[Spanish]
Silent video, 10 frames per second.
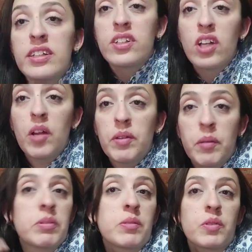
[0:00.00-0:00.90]
Solamente
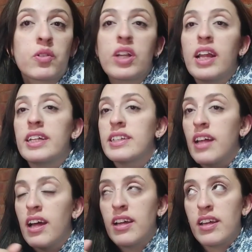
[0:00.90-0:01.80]
pusimos una
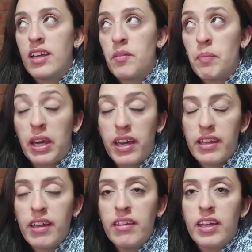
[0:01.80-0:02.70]
lista eh,
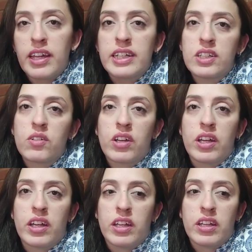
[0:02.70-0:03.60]
pequeña de qué es lo
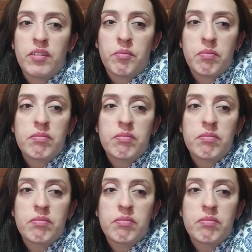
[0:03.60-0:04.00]
que